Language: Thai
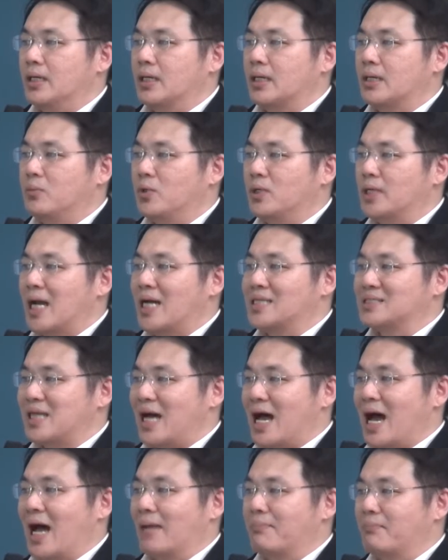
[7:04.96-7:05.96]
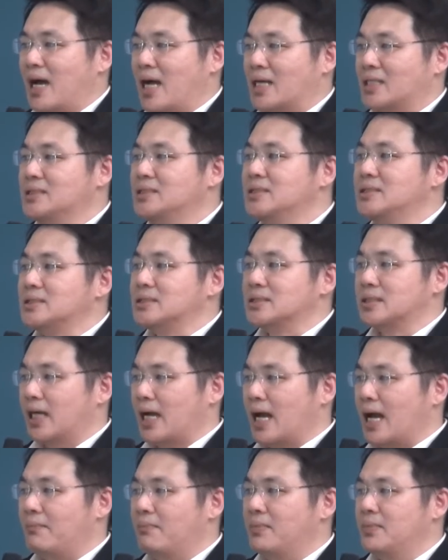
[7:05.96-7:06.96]
กระบวนการสะอาดมากขึ้นนะ
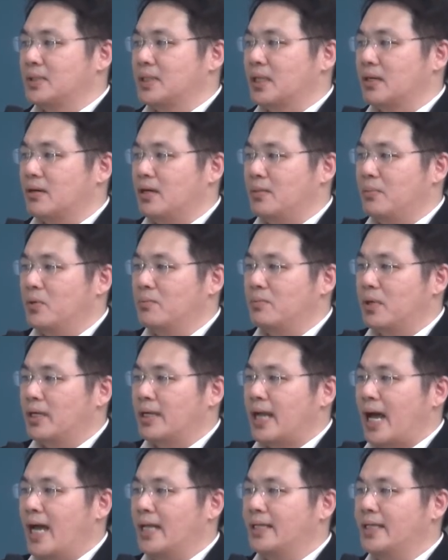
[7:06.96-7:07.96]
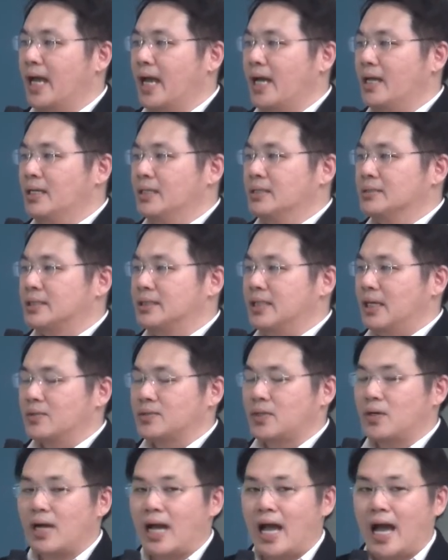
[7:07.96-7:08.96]
ครับแล้วก็ผลพลอยได้เนี่ยที่เรา
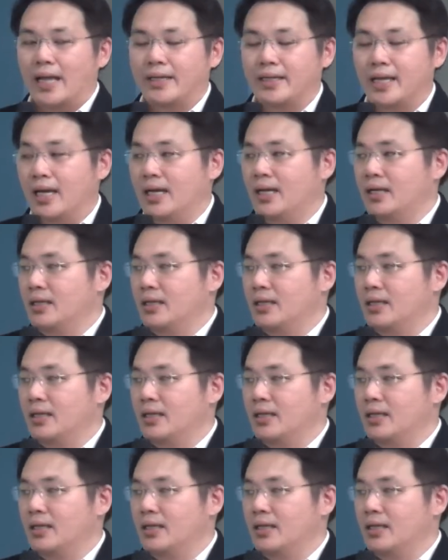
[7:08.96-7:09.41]
ต้องการเนี่ย